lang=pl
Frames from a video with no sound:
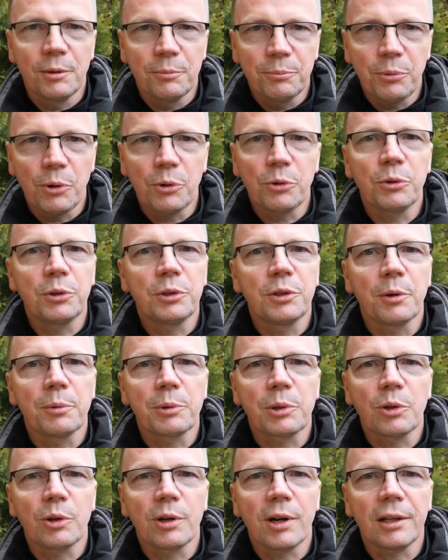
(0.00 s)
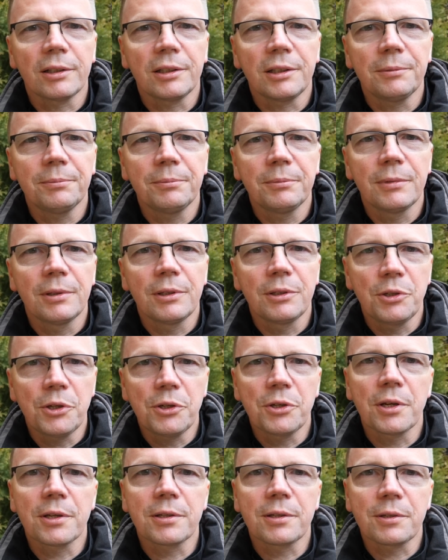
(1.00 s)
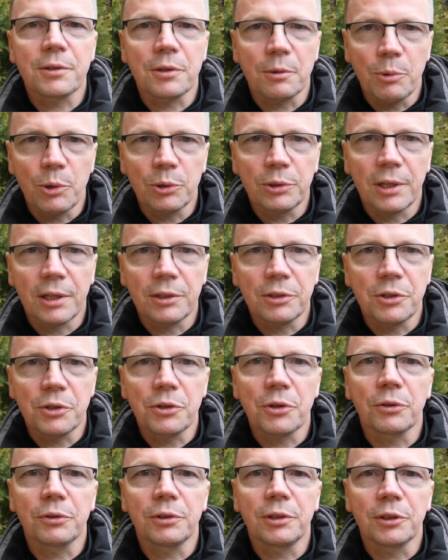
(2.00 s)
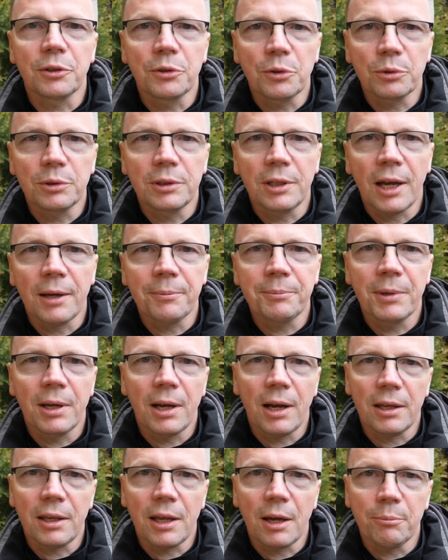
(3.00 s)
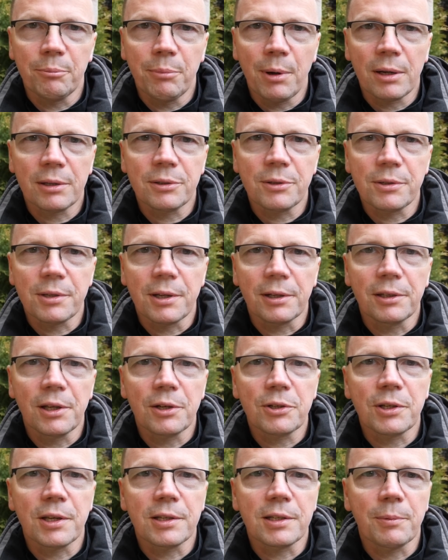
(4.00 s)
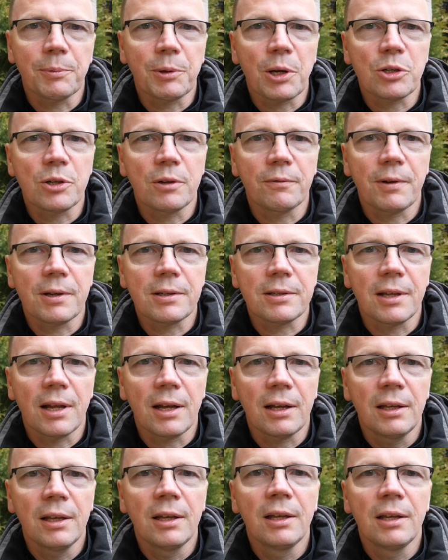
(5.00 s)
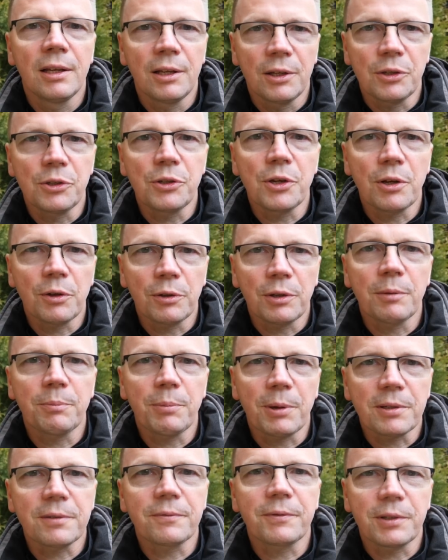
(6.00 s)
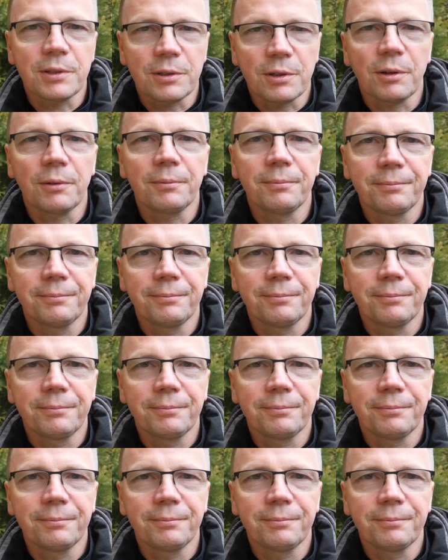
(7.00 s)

Pokój i dobro, kochani. Dziś jest sobota, 10 grudnia, a ja bardzo serdecznie zapraszam Was na Zielone Pastwisko.